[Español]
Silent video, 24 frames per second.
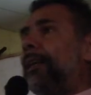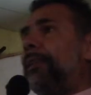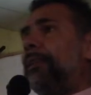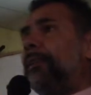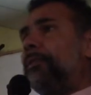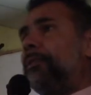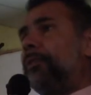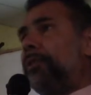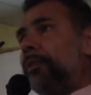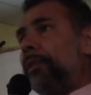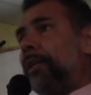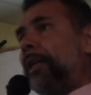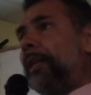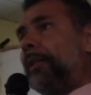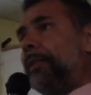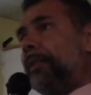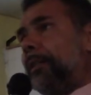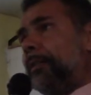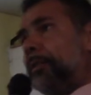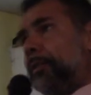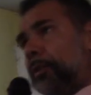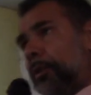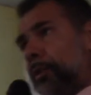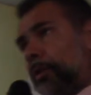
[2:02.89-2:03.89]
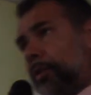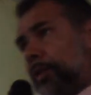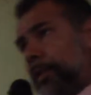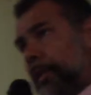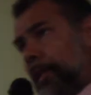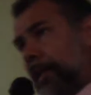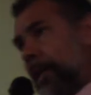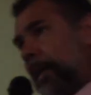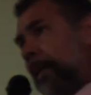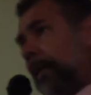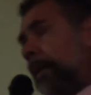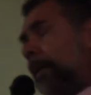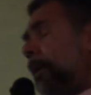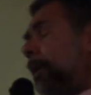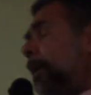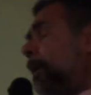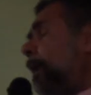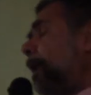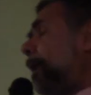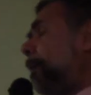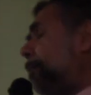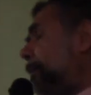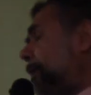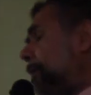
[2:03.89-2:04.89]
adicción a la tecnología.
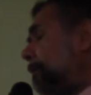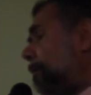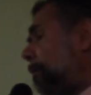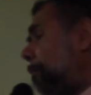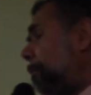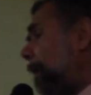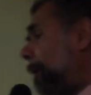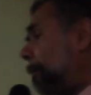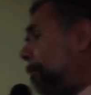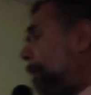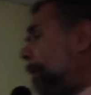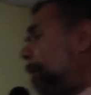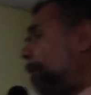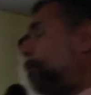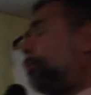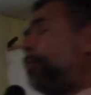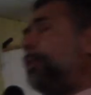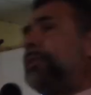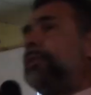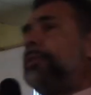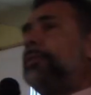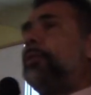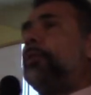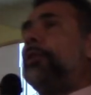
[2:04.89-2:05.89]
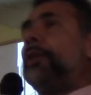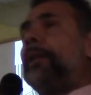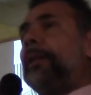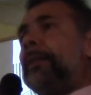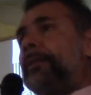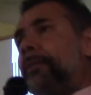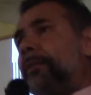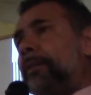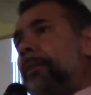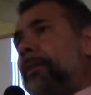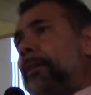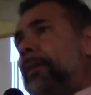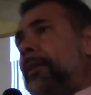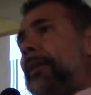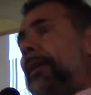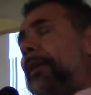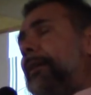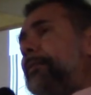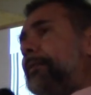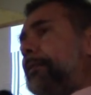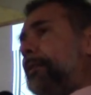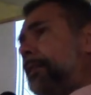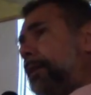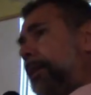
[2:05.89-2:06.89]
El principal perjuicio es
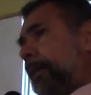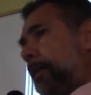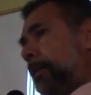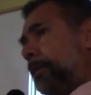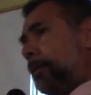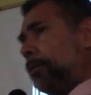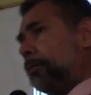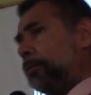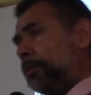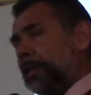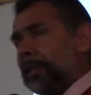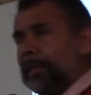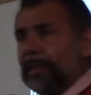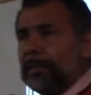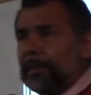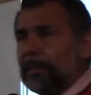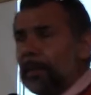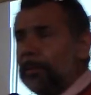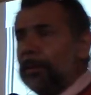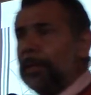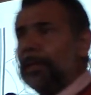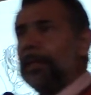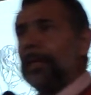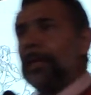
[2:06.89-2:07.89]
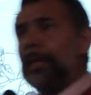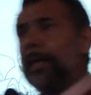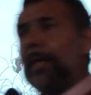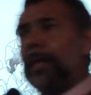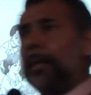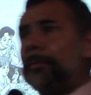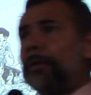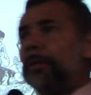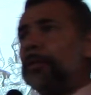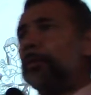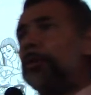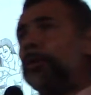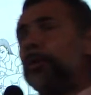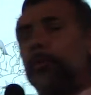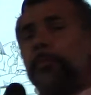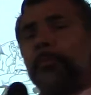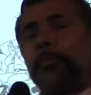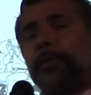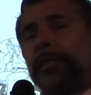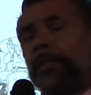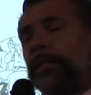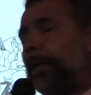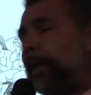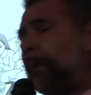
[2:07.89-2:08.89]
el siguiente. Ustedes saben que cada vez nos
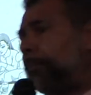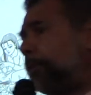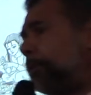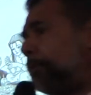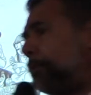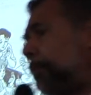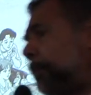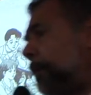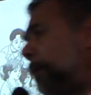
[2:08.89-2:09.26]
comunicamos